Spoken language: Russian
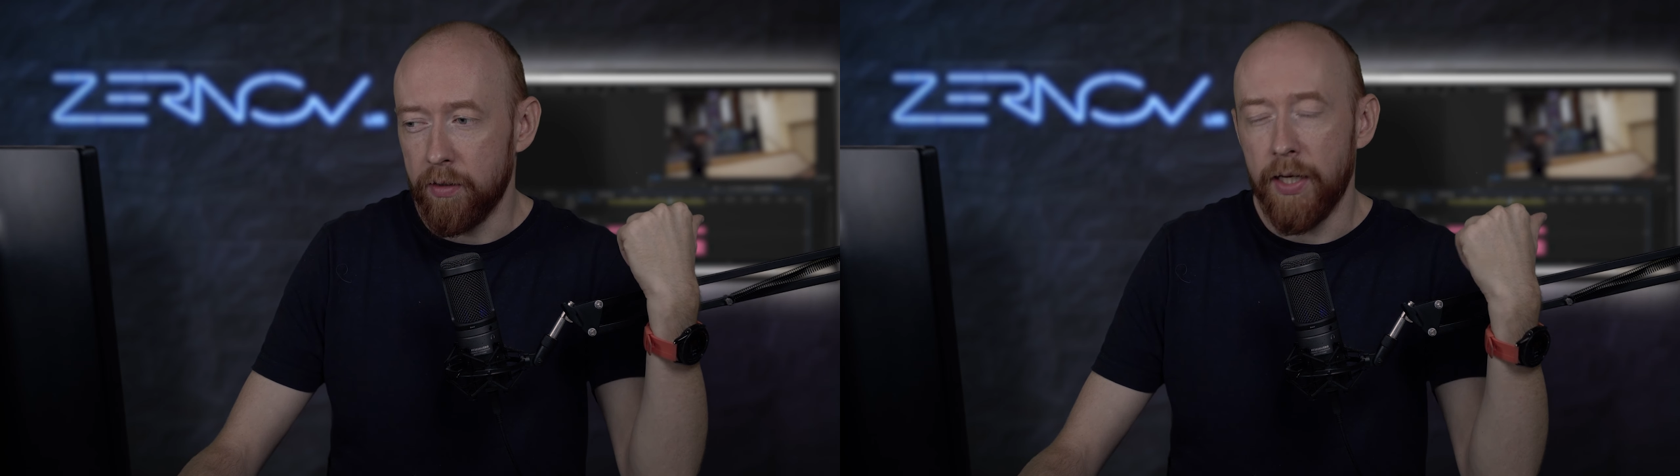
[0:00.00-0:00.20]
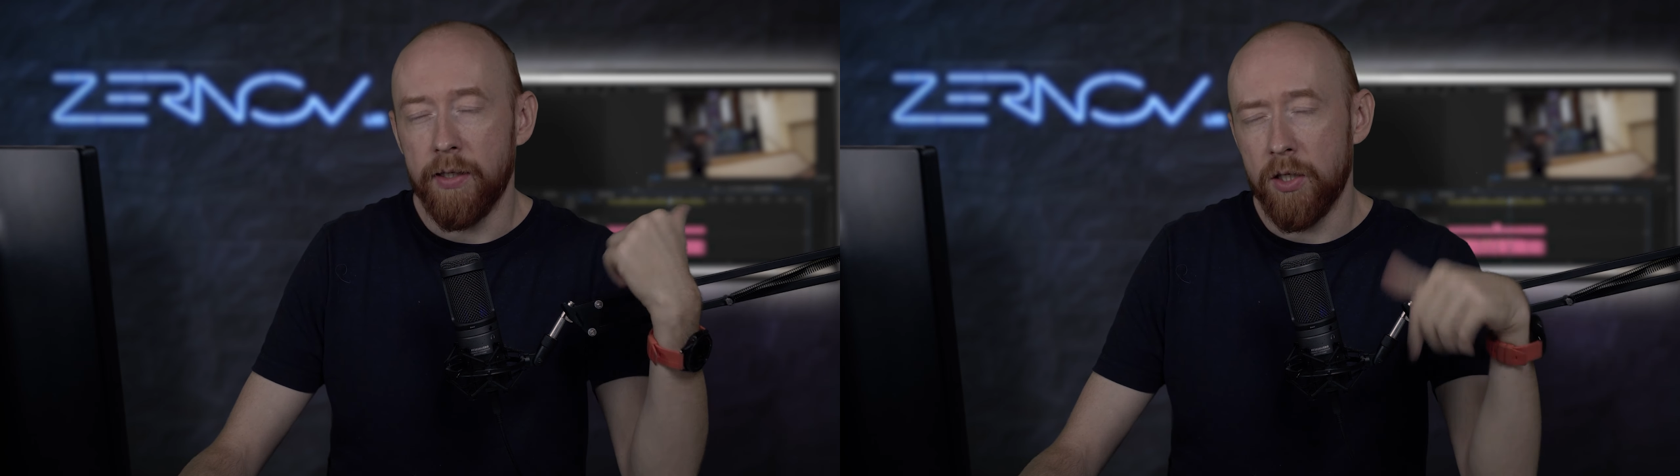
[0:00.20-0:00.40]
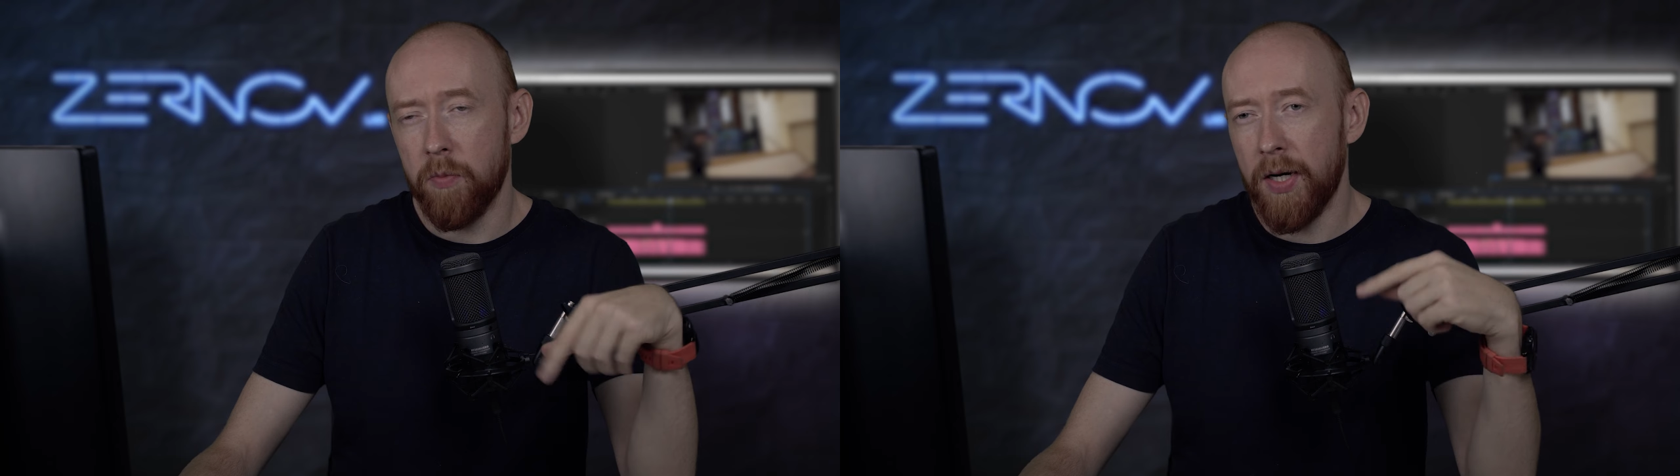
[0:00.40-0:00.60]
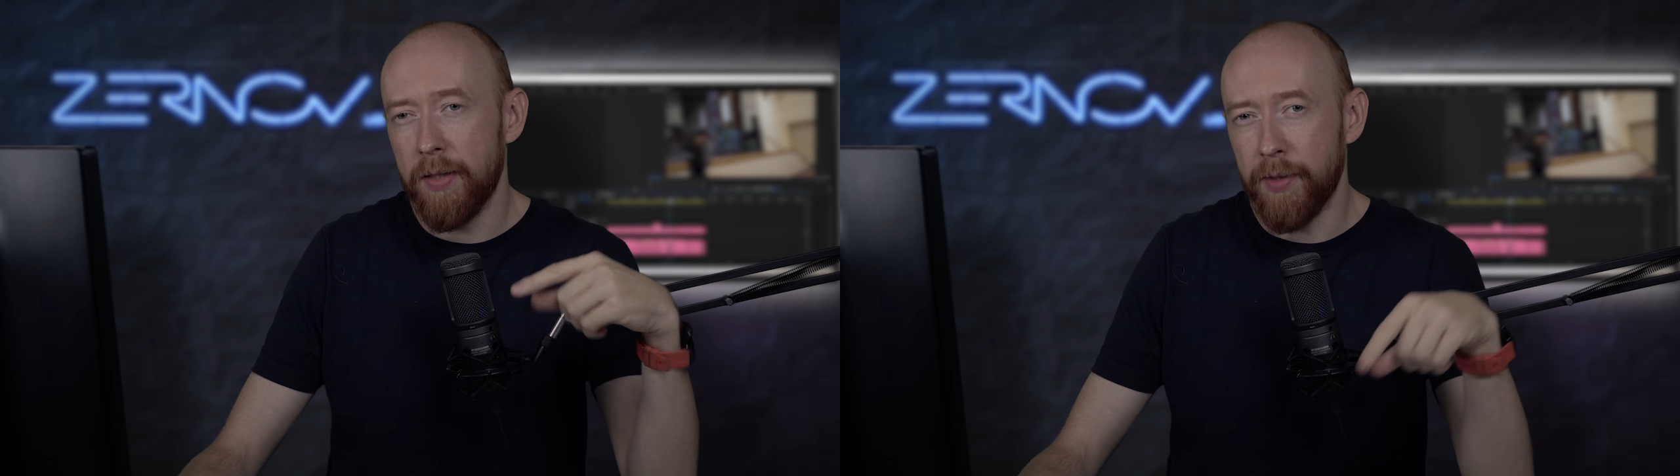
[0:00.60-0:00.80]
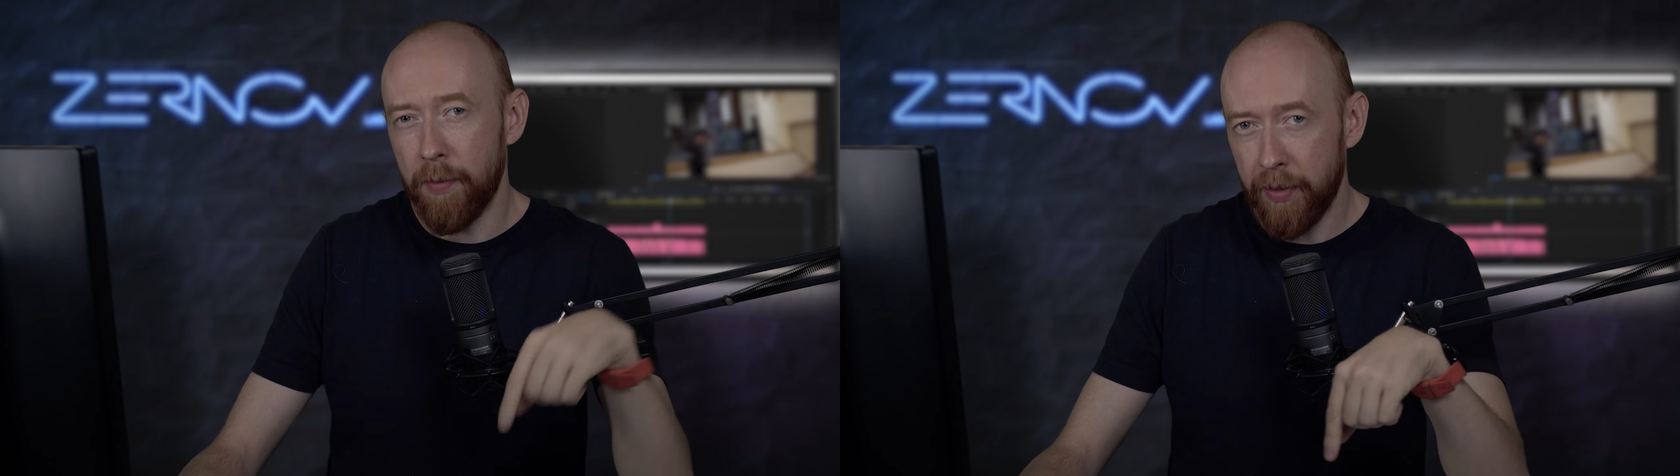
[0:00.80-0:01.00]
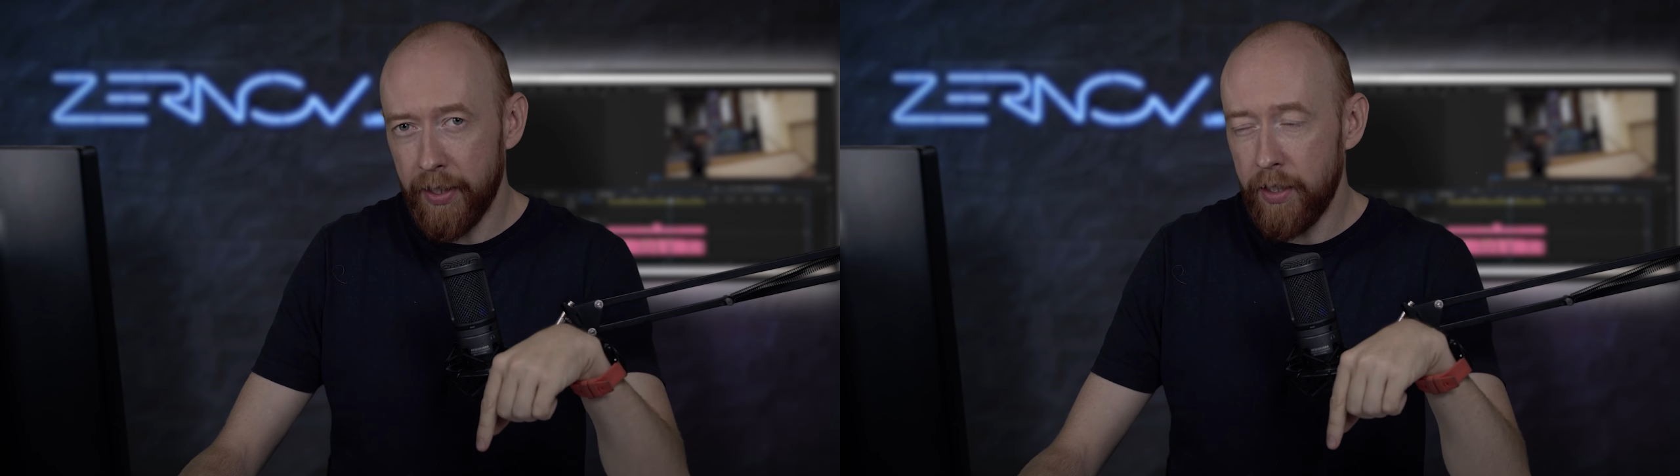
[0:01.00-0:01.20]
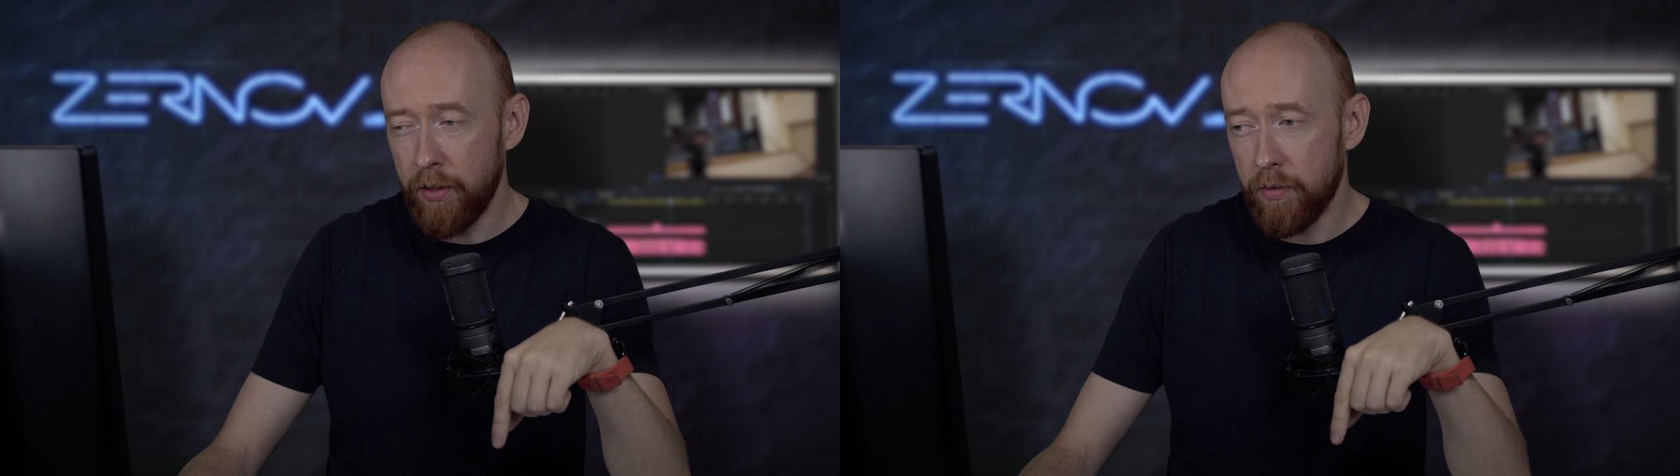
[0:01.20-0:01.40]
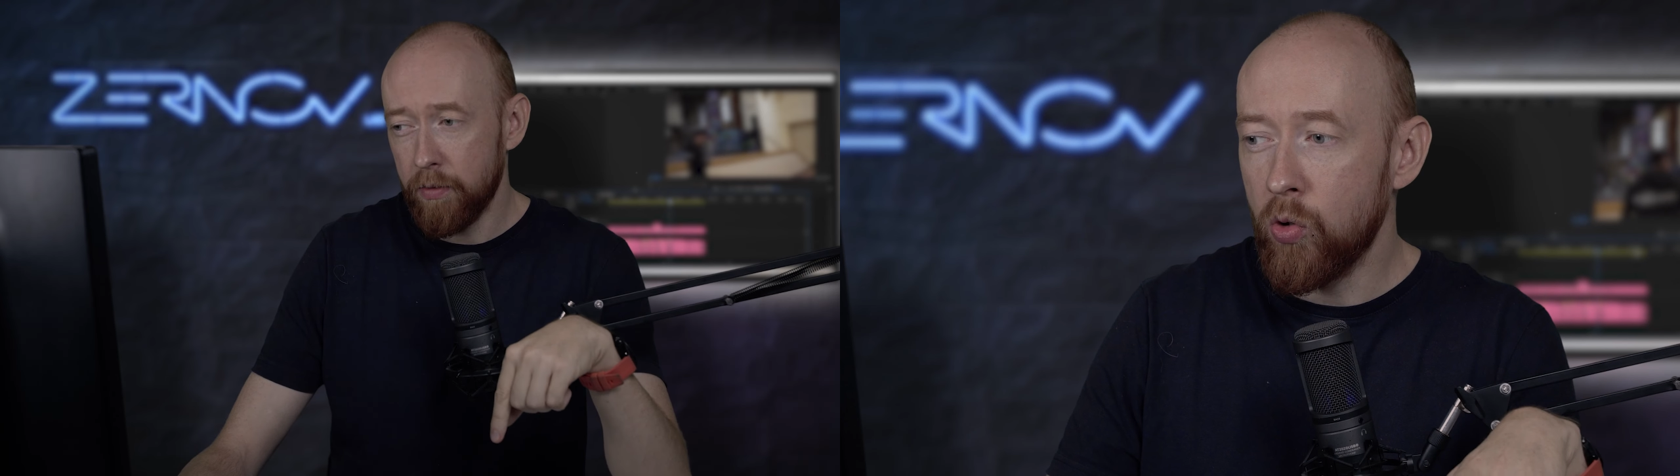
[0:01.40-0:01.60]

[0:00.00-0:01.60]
нажимаем на play,